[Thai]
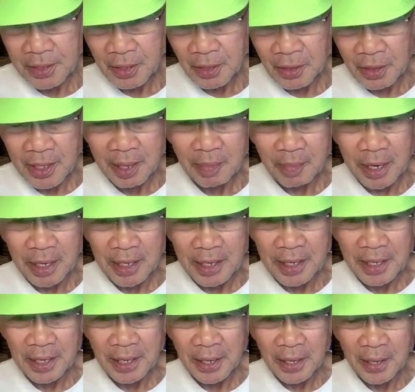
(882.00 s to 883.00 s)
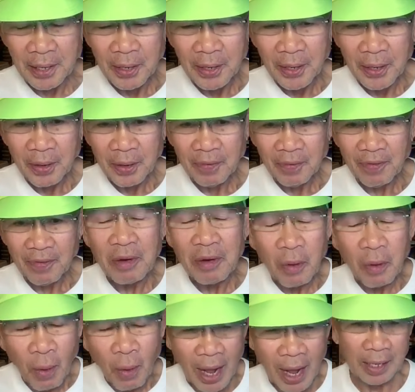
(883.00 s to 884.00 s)
จะขอทำหน้าที่เฝ้า
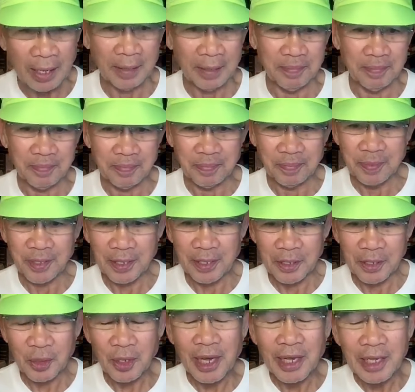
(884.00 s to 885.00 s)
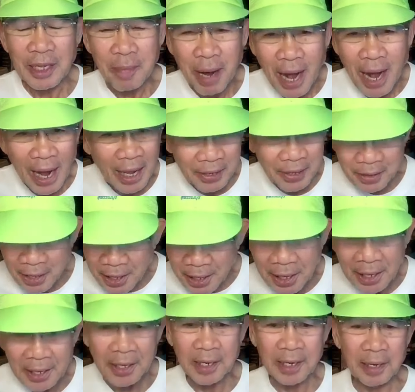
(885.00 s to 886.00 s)
ระวังช่วยอธิบายเท่านั้น
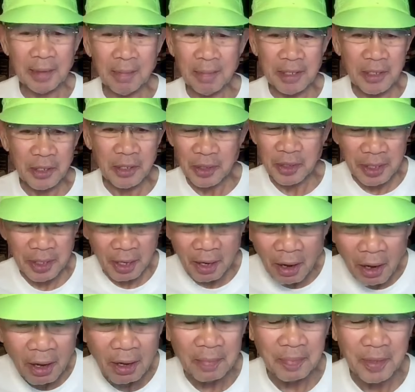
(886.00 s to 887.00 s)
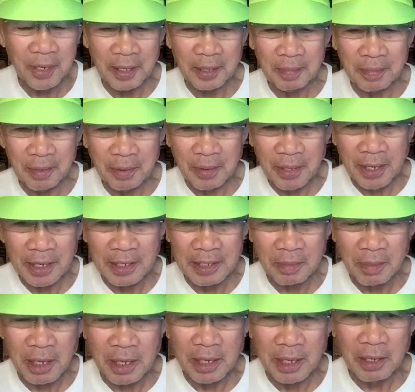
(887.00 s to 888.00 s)
เองนะครับไม่ชวนทะเลาะนะเพราะว่าเด็กส
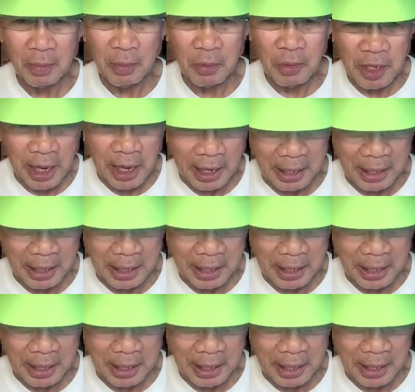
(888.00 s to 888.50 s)
มัยนี้เขาพูดเก่ง